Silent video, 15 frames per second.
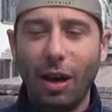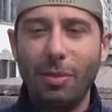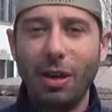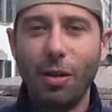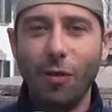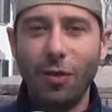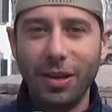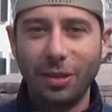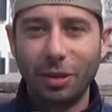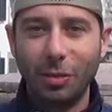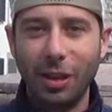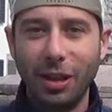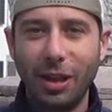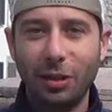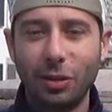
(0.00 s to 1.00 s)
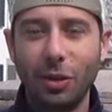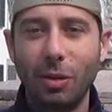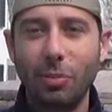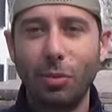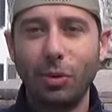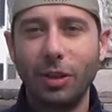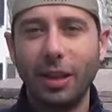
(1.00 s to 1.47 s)
abbiamo visto quelli che sono
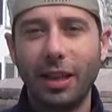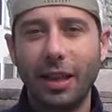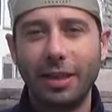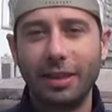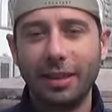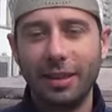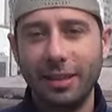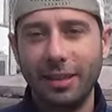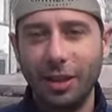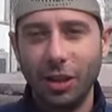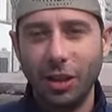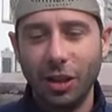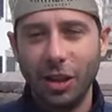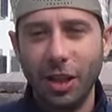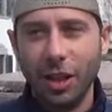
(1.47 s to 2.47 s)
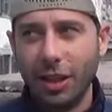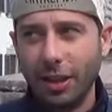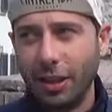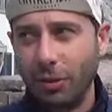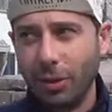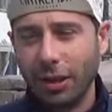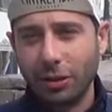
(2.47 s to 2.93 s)
i punti caratteristici
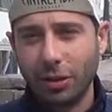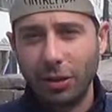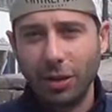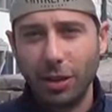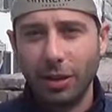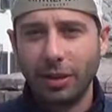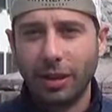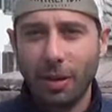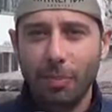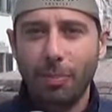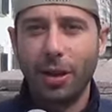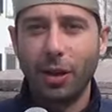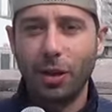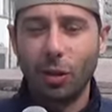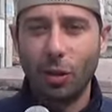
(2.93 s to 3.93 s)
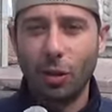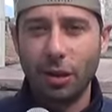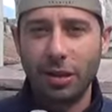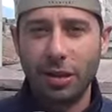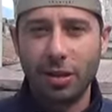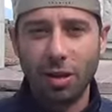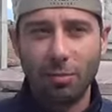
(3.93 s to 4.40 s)
di questi tre
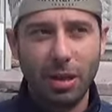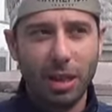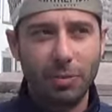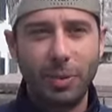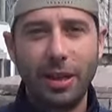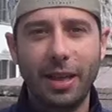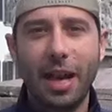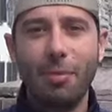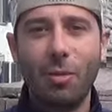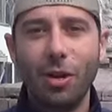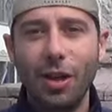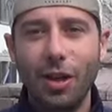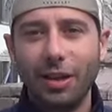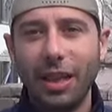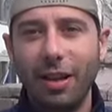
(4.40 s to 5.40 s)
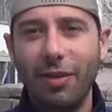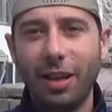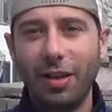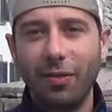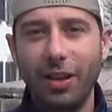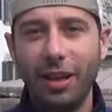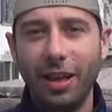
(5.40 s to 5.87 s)
percorsi, insomma, e speriamo di
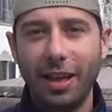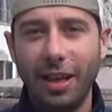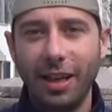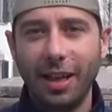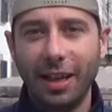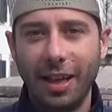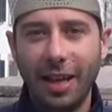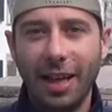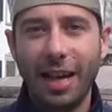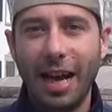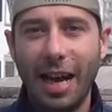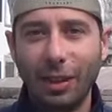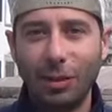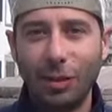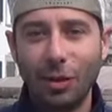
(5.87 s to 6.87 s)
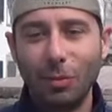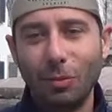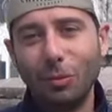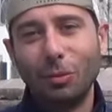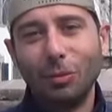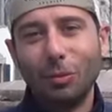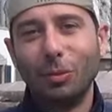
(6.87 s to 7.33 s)
avervi regalato
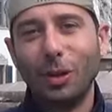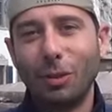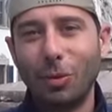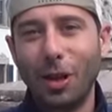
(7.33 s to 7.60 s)
un,